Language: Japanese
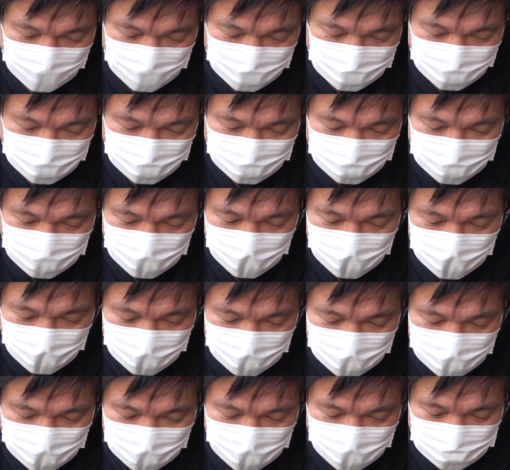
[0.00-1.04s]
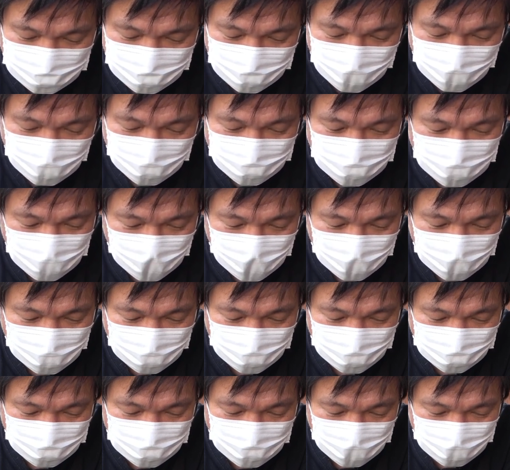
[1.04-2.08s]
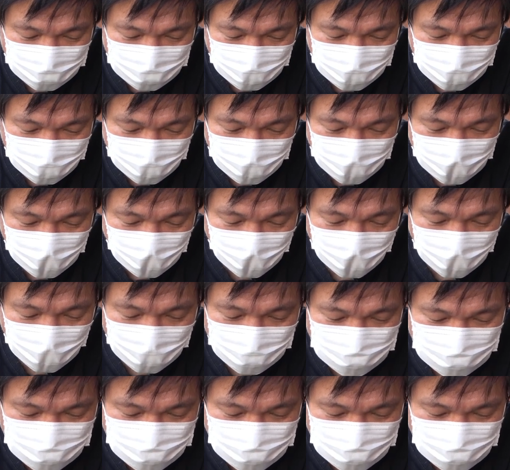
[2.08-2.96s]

ちょっとねアプリを再起動してみようか